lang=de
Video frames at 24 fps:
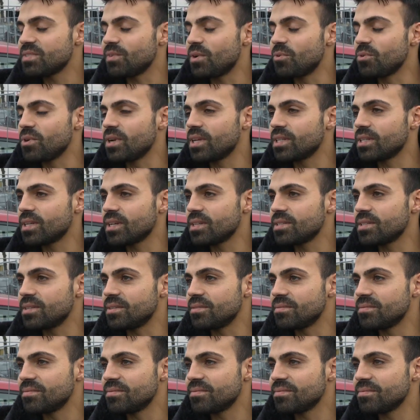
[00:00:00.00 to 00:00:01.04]
200 kriegst du.
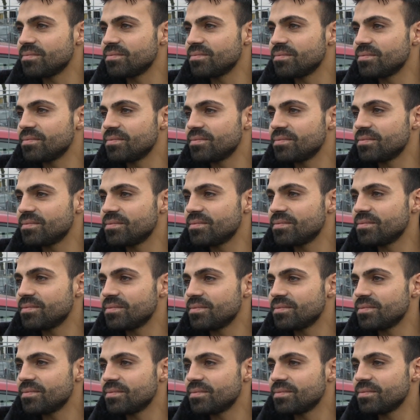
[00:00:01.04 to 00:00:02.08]
Mit
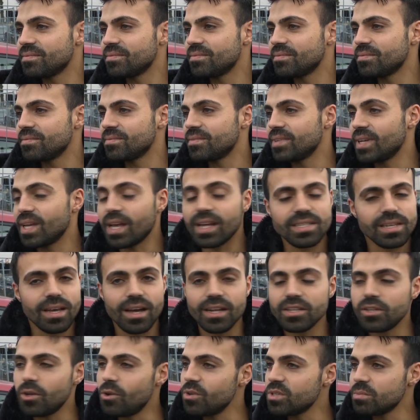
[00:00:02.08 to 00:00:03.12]
Radio? Kannst du
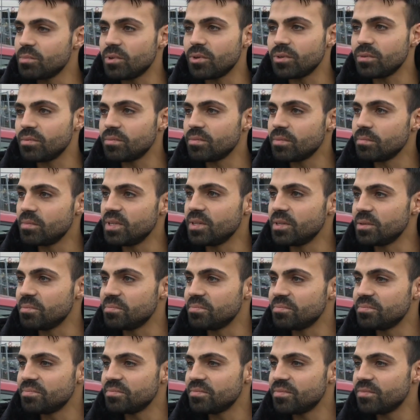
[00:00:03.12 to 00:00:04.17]
Radio ausbauen, mitnehmen.
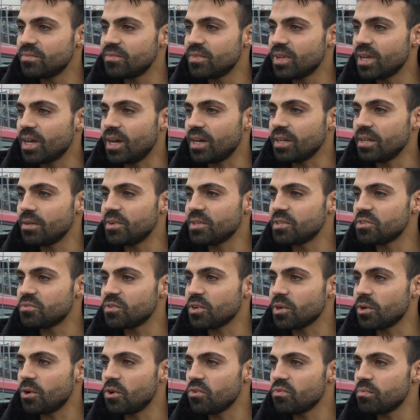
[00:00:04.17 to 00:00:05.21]
Anderweitig
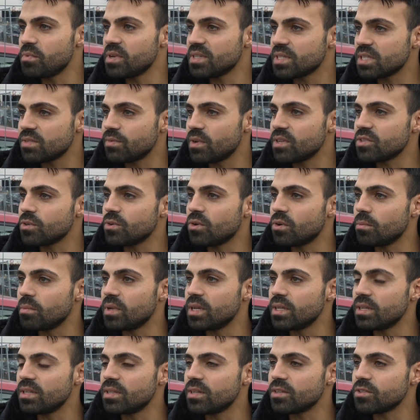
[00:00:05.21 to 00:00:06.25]
verkaufen, hast 20 Euro
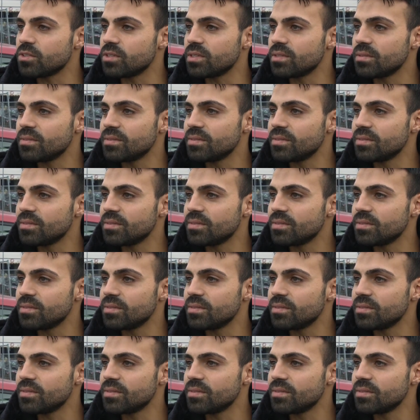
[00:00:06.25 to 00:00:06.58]
mehr in die Tasche.